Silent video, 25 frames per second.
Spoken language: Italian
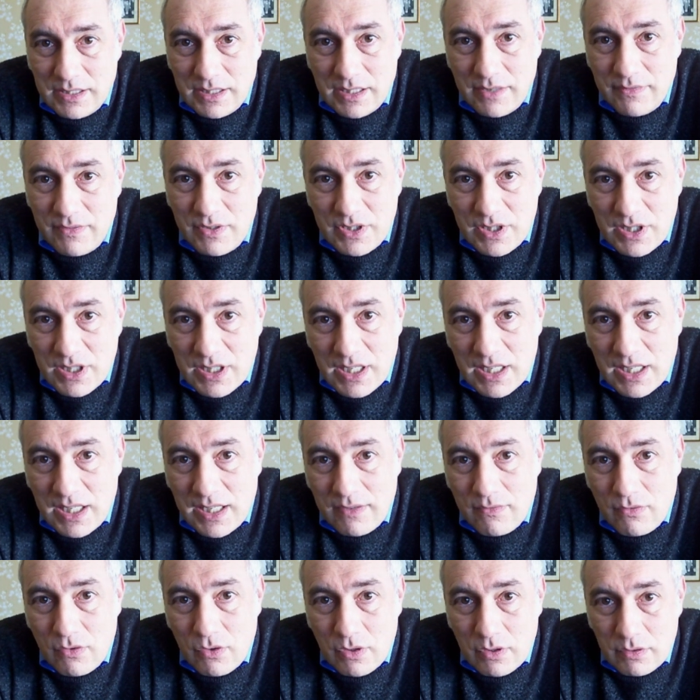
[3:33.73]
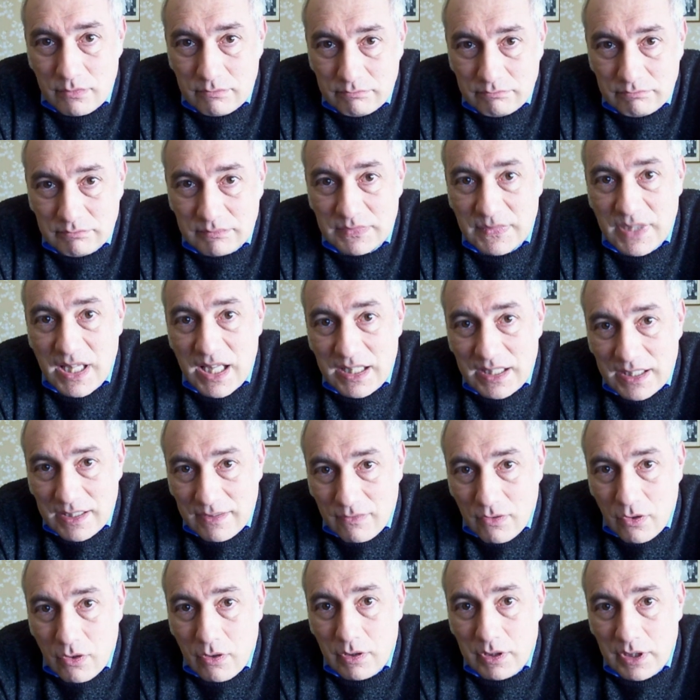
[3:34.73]
vi si scrivono tante
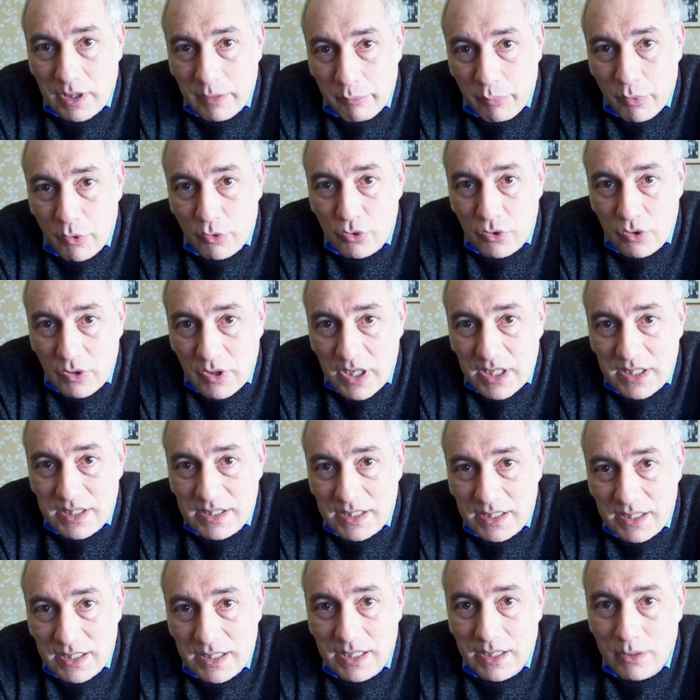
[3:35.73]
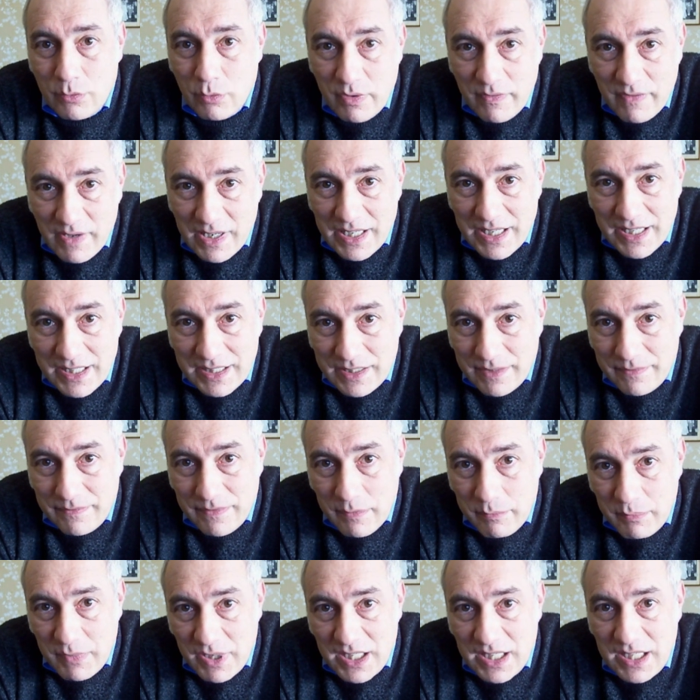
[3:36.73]
volte possono essere l'equivalente
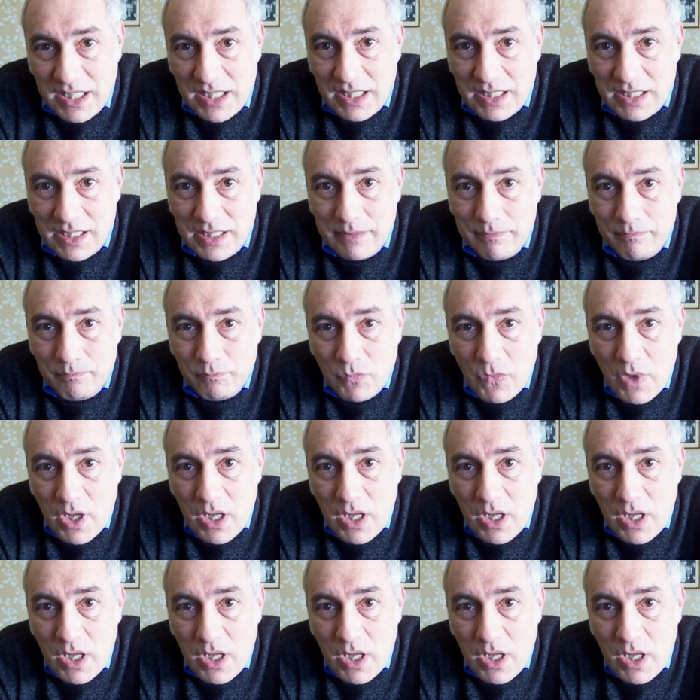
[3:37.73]
femminile.